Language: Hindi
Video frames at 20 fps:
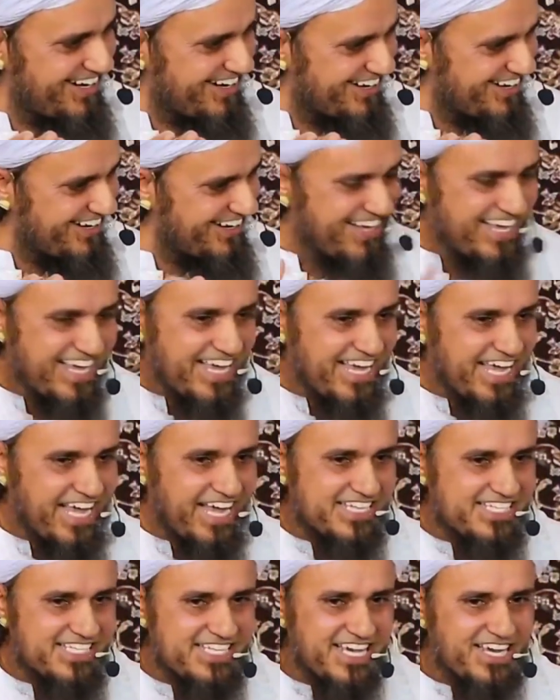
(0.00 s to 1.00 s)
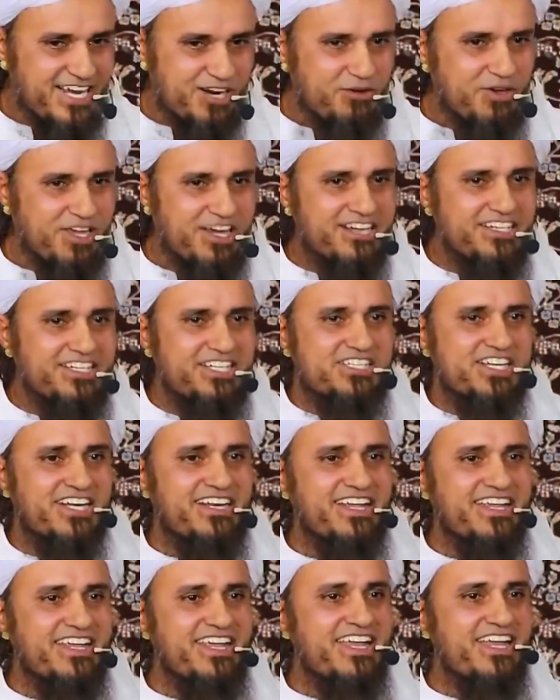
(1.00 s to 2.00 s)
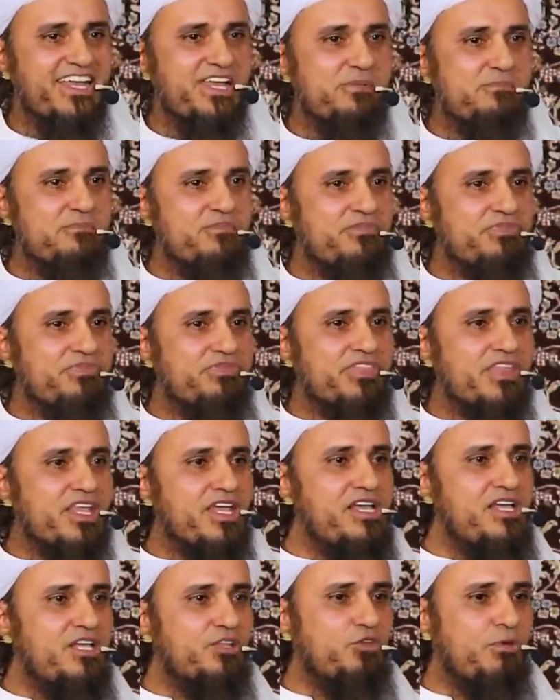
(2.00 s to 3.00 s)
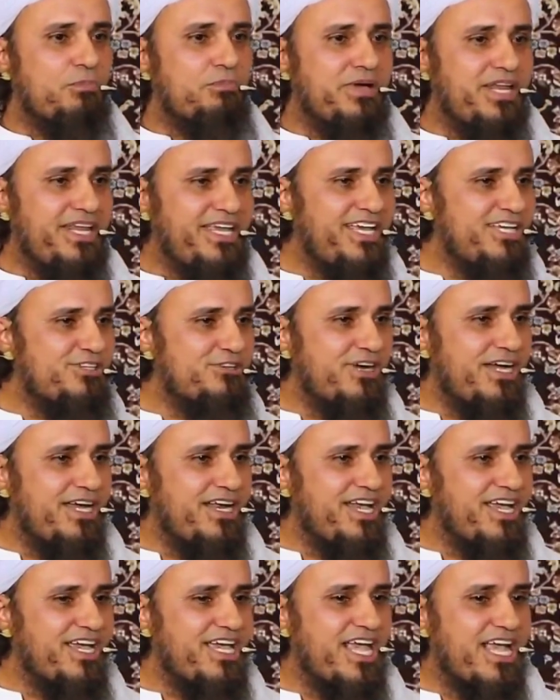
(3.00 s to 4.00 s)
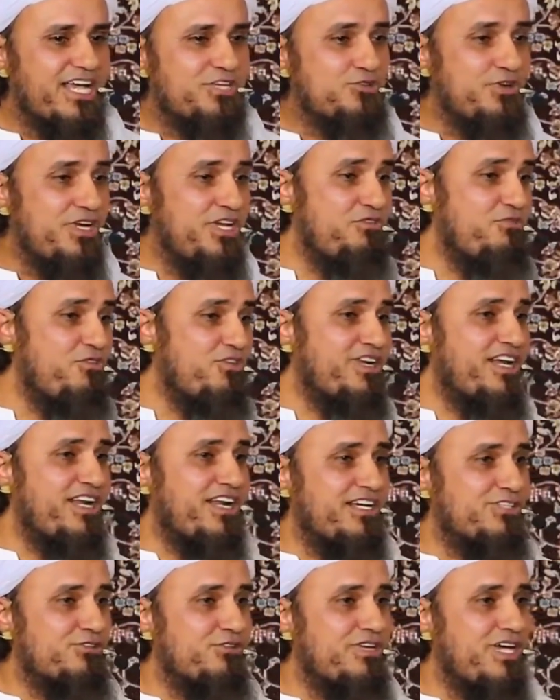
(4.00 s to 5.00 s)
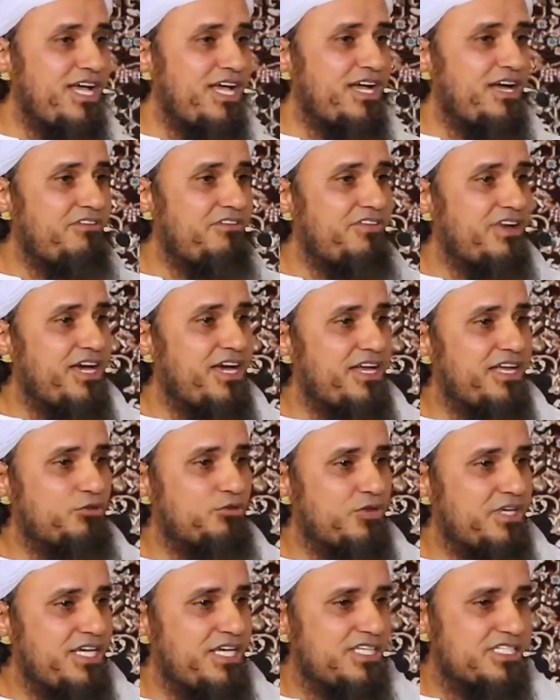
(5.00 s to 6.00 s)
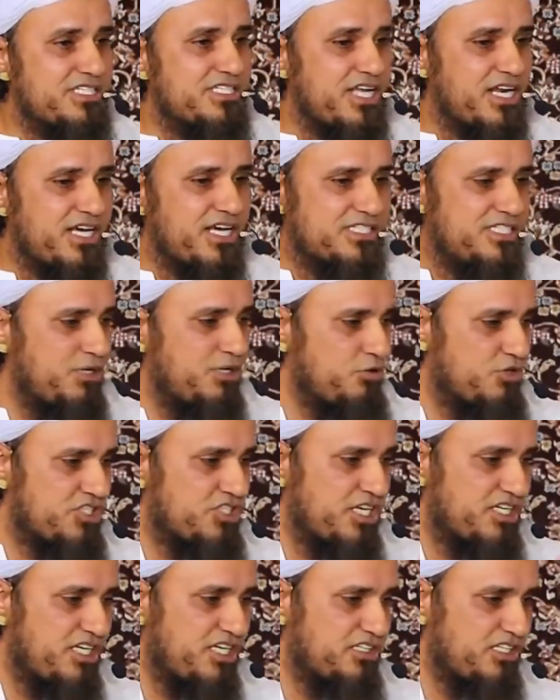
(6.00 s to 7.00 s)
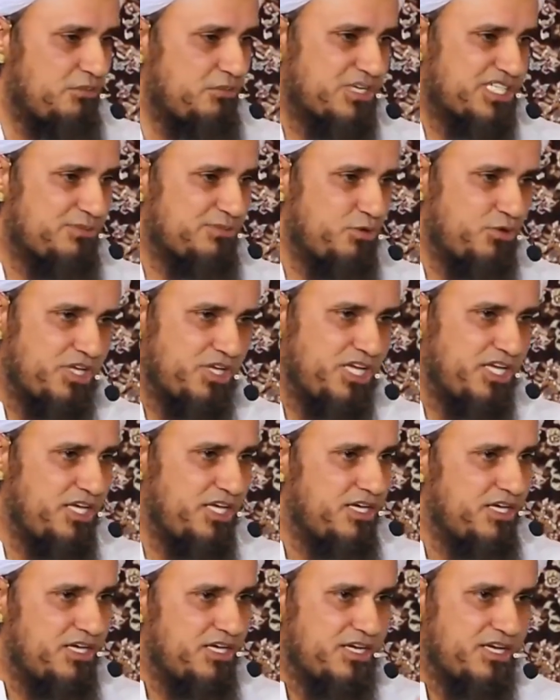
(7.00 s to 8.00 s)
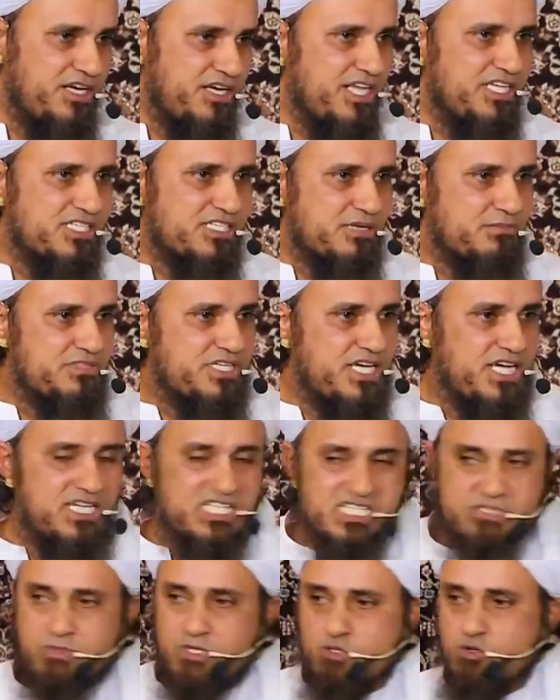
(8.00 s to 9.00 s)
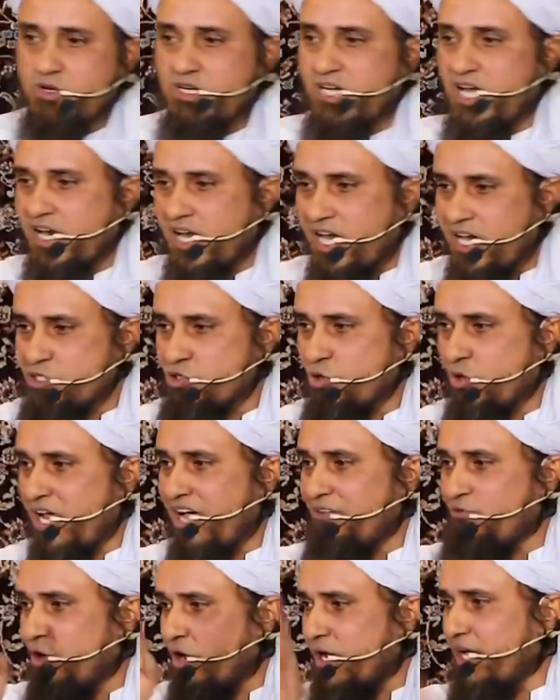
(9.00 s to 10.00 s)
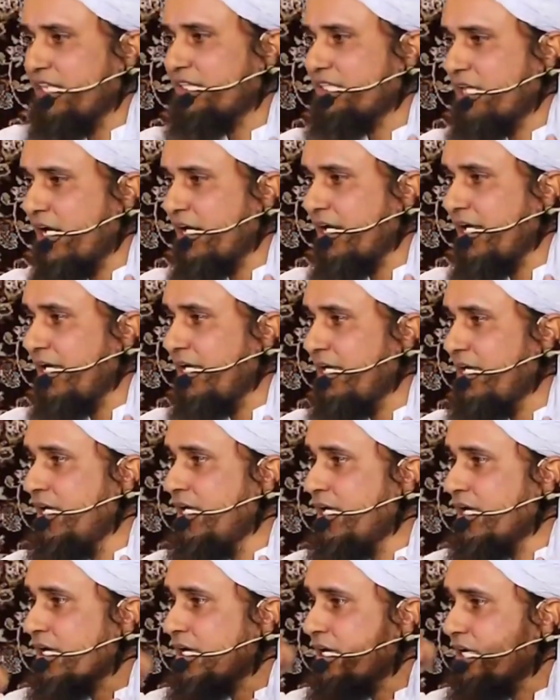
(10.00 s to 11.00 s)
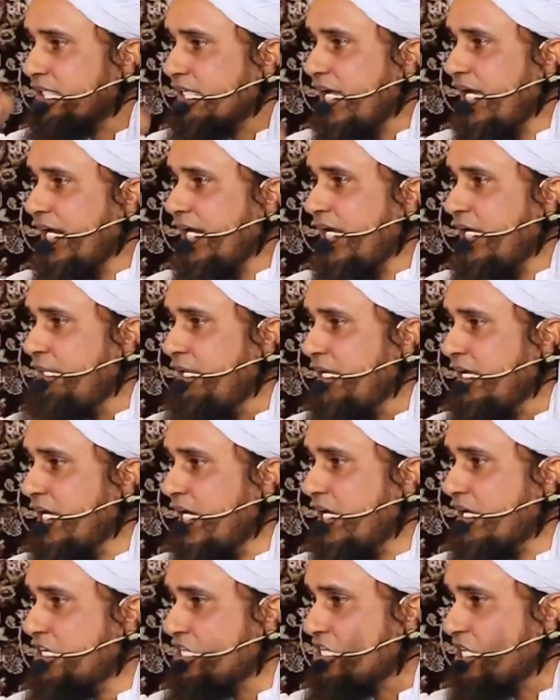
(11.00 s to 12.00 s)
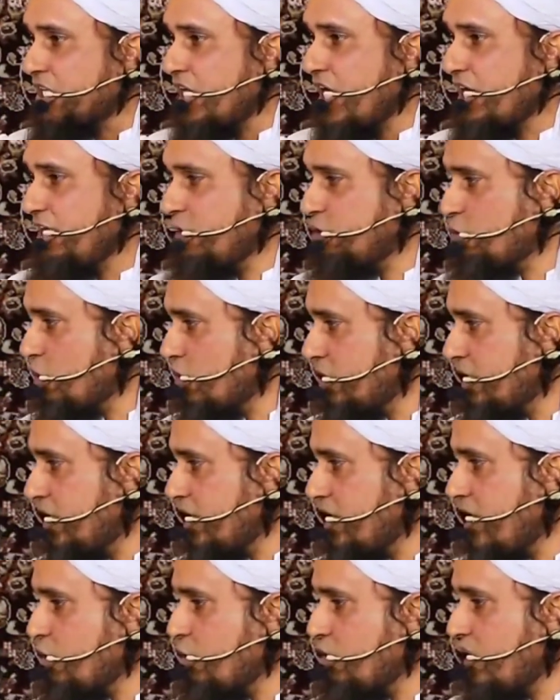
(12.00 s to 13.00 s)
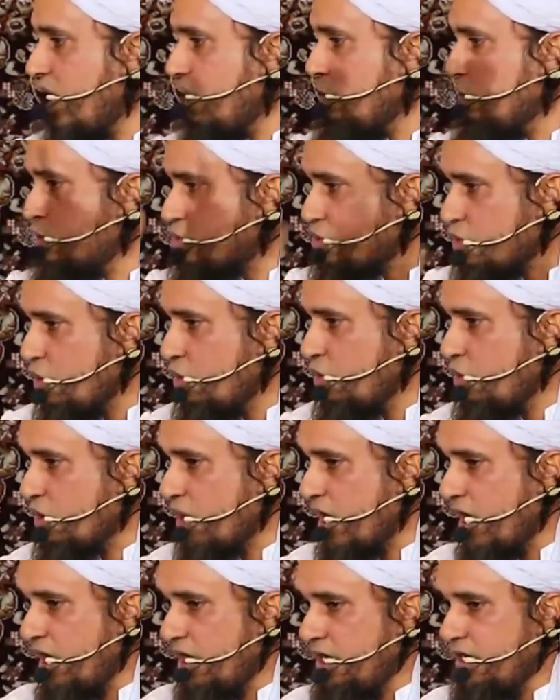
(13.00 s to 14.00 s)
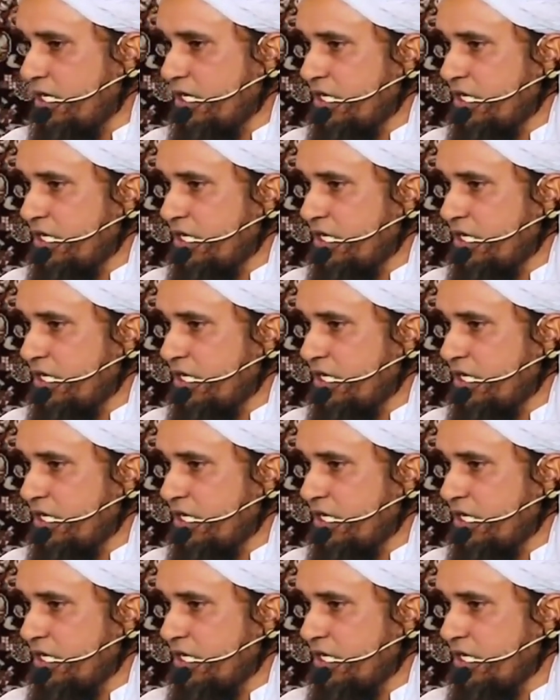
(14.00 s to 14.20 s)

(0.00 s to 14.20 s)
ठीक है ना ऐसी अगर कोई कंडीशन नहीं है तो फिर ये जो है ना कि एक्चुअली वो नाराज़ हो जाएगा फलाना तो इस नाराज़ी को शरीयत ने मजबूरी नहीं समझा इसमें जो नाराज़ हो रहा है वो गलत कर रहा है कता रहमी का रिश्तेदारी तोड़ने का गुना उसको होगा